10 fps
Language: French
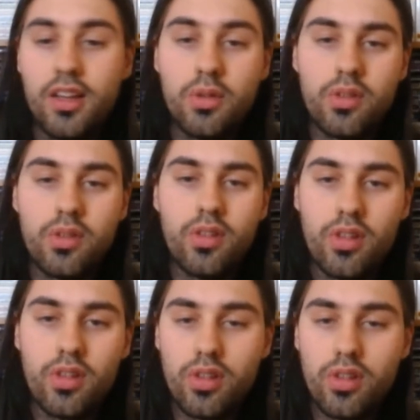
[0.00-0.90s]
Donc,
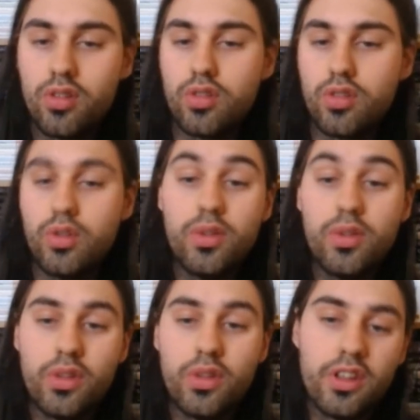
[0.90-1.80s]
au
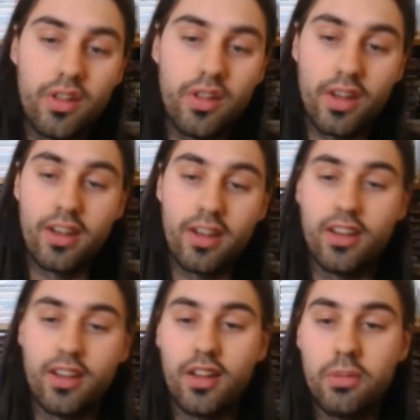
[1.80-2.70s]
niveau des... avec
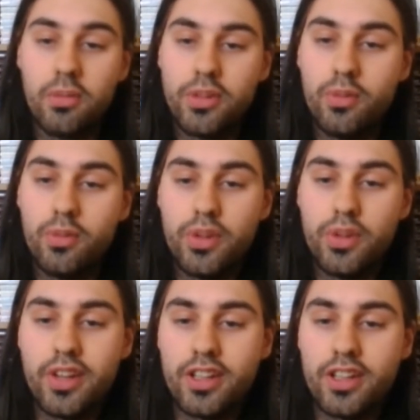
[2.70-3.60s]
les, une petite